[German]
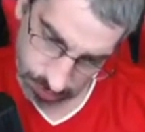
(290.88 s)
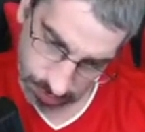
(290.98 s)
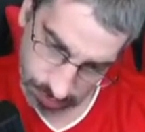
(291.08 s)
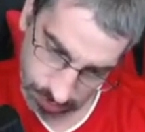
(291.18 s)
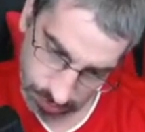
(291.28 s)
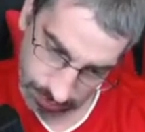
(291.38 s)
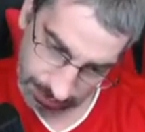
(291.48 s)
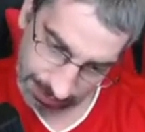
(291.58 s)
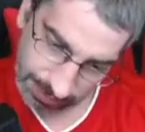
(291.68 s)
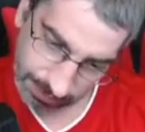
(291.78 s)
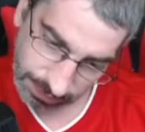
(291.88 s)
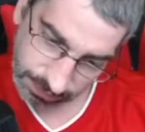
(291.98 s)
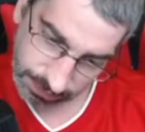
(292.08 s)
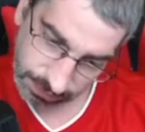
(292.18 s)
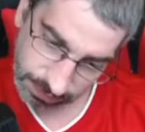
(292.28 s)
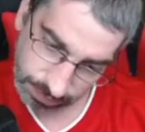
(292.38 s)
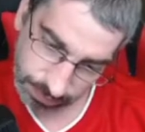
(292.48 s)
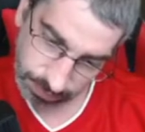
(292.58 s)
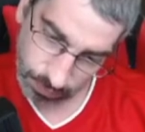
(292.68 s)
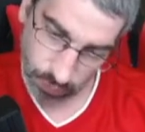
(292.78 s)
Äh, Reichs...
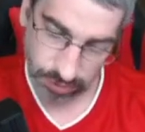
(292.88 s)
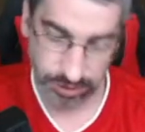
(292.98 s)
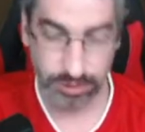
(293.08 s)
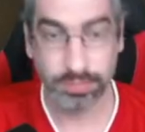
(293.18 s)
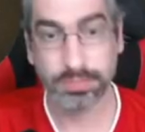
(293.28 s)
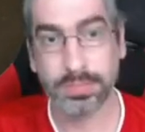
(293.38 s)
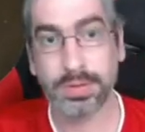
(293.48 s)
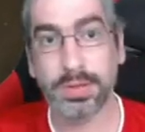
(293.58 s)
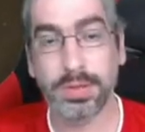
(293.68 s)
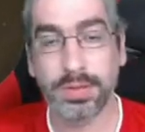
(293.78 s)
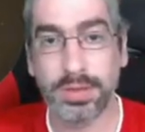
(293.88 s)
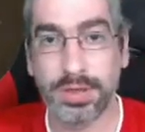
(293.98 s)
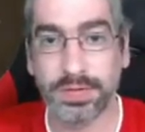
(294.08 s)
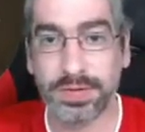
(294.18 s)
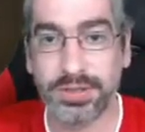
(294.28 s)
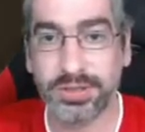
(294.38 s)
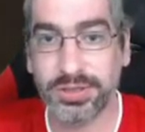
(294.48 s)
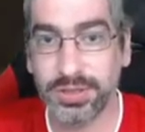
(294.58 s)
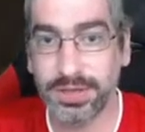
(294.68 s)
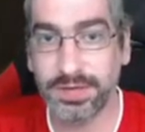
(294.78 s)
Ui. Ne, das kann ich
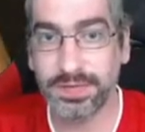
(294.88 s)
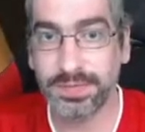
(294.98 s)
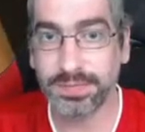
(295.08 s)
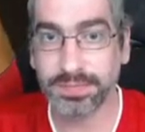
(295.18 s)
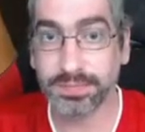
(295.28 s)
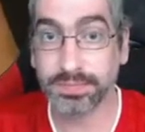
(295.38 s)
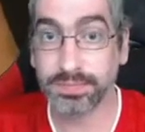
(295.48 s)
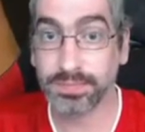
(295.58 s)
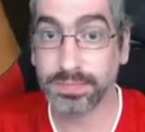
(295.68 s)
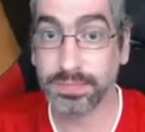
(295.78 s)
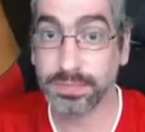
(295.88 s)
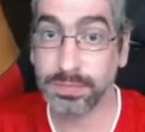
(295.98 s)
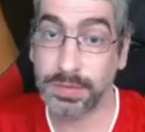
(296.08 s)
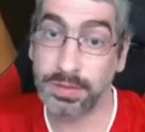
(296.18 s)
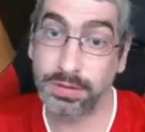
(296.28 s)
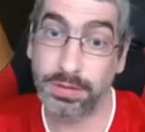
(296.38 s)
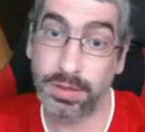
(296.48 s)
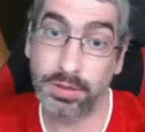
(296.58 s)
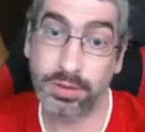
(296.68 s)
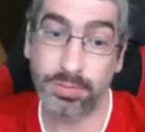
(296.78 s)
nicht lesen.
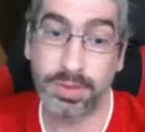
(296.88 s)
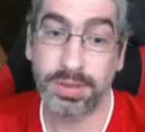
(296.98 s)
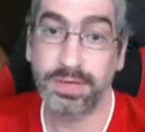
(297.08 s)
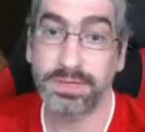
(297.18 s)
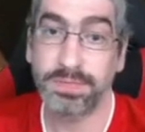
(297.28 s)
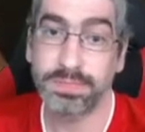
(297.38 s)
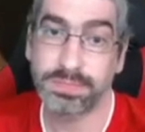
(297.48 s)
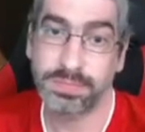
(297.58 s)
Da könnt ihr mal lesen.